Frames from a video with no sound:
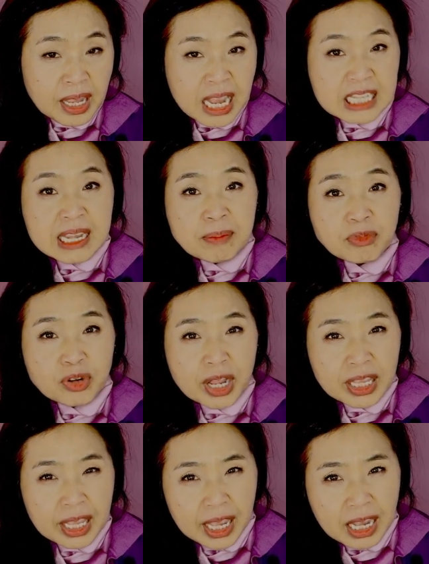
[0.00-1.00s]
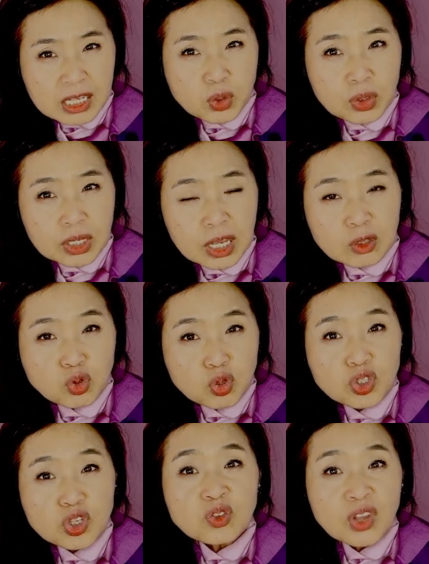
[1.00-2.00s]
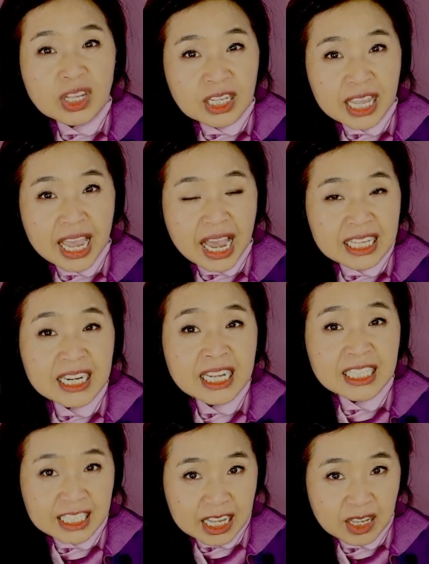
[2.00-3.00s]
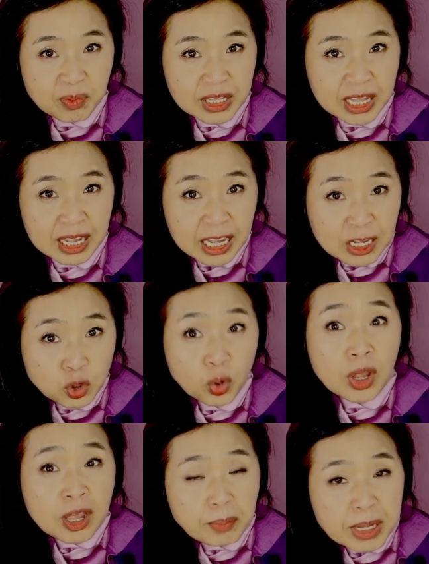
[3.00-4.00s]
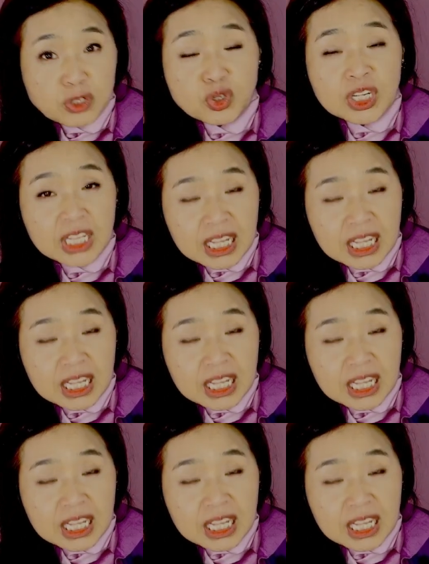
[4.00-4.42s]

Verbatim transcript: 해산물에 계속 이게 축정되는 게 아니라는 얘기입니다. 계속 배출이